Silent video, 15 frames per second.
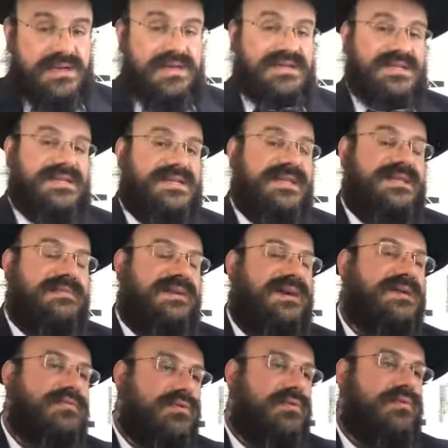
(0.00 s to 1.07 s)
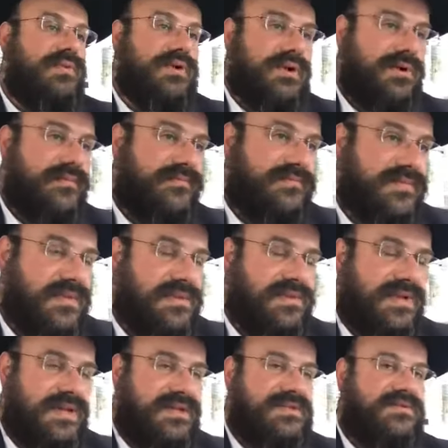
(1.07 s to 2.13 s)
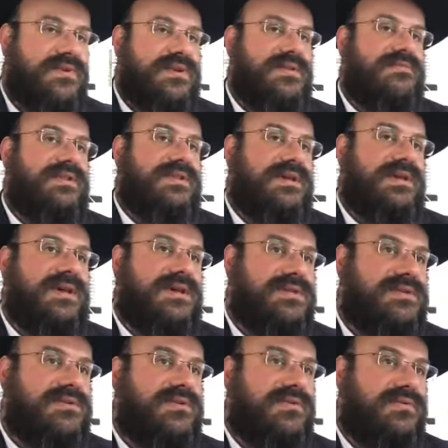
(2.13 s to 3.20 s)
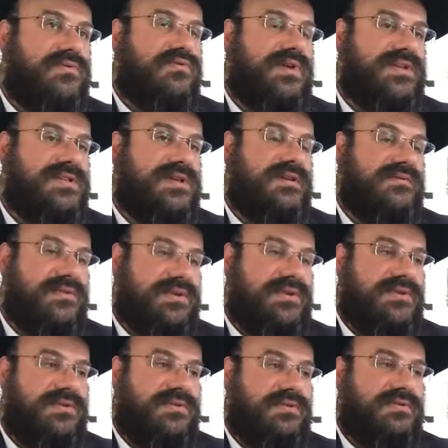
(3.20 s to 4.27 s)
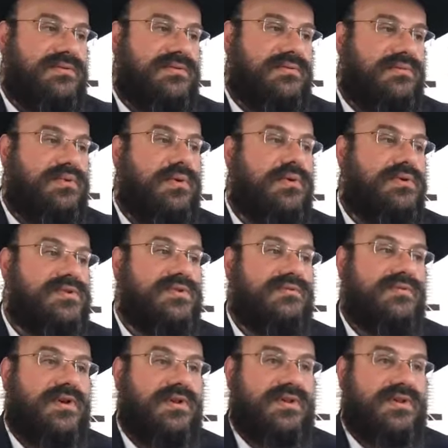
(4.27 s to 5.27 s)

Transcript: Et ça, c'est un débat qui est beaucoup plus grand. Parce que la question, elle est demandée, est-ce qu'on doit servir Dieu pour recevoir